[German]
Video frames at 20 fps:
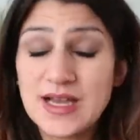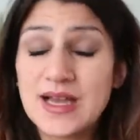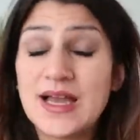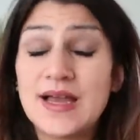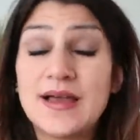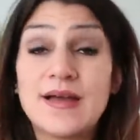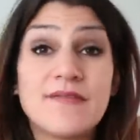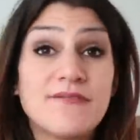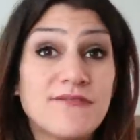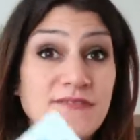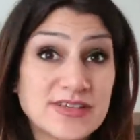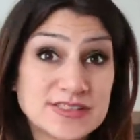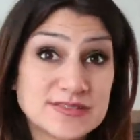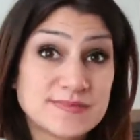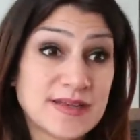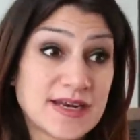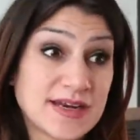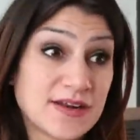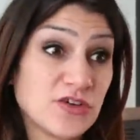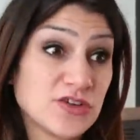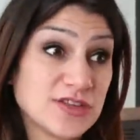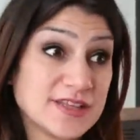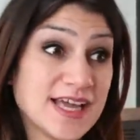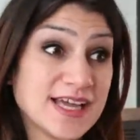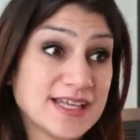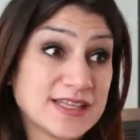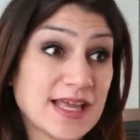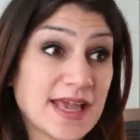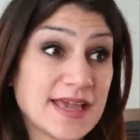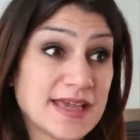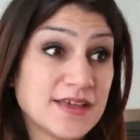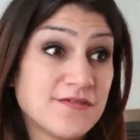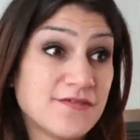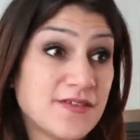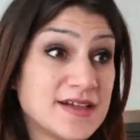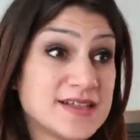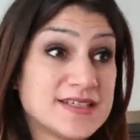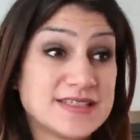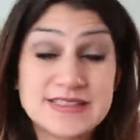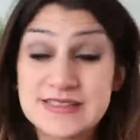äh, was mir dann heute Nacht
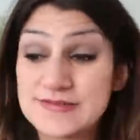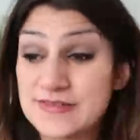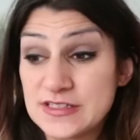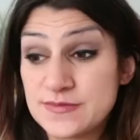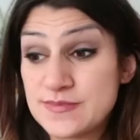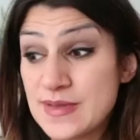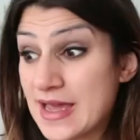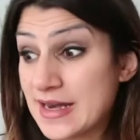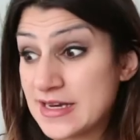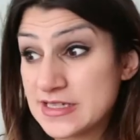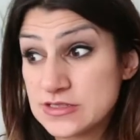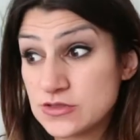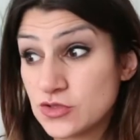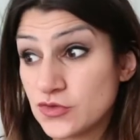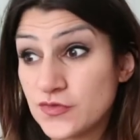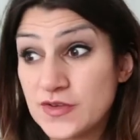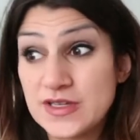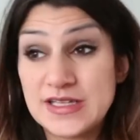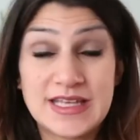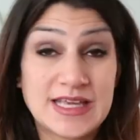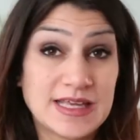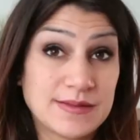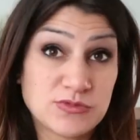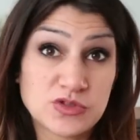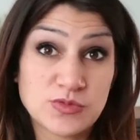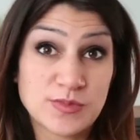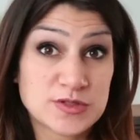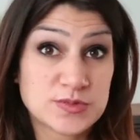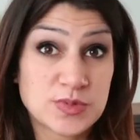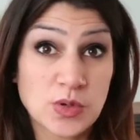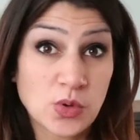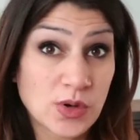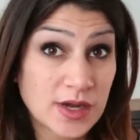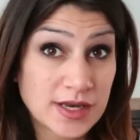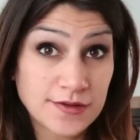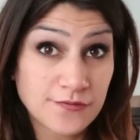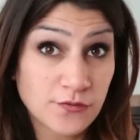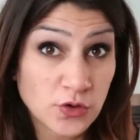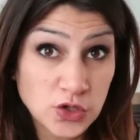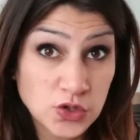eingefallen ist, was mir alles noch fehlt. Ich habe zum Beispiel auch
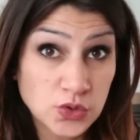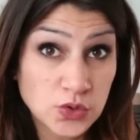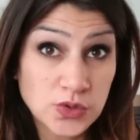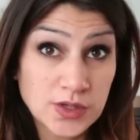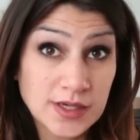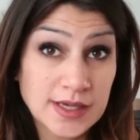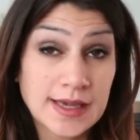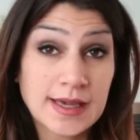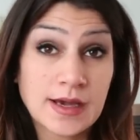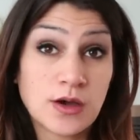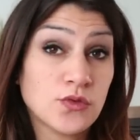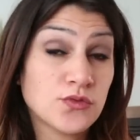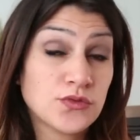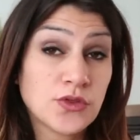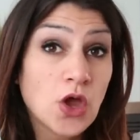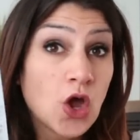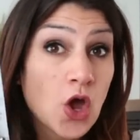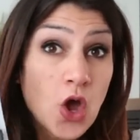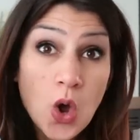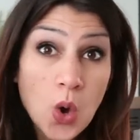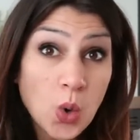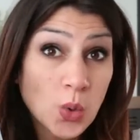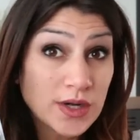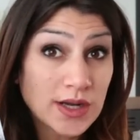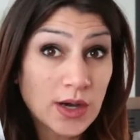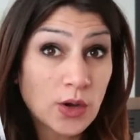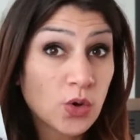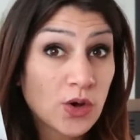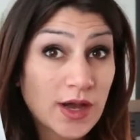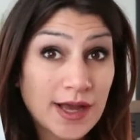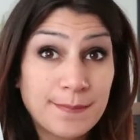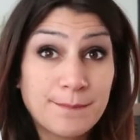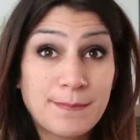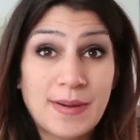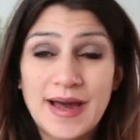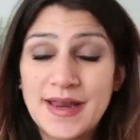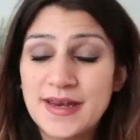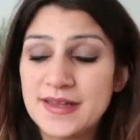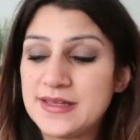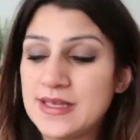keine Feuchttücher gekauft und auch kein
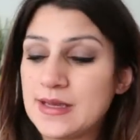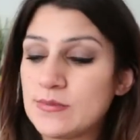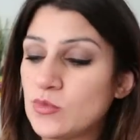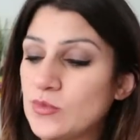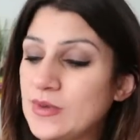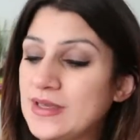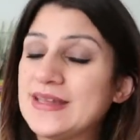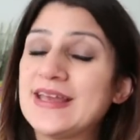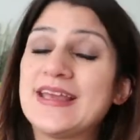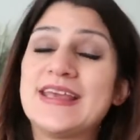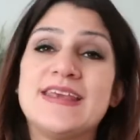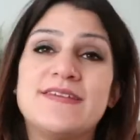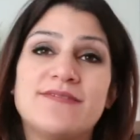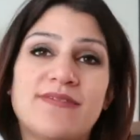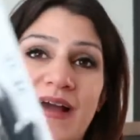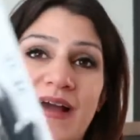Badethermometer. Ich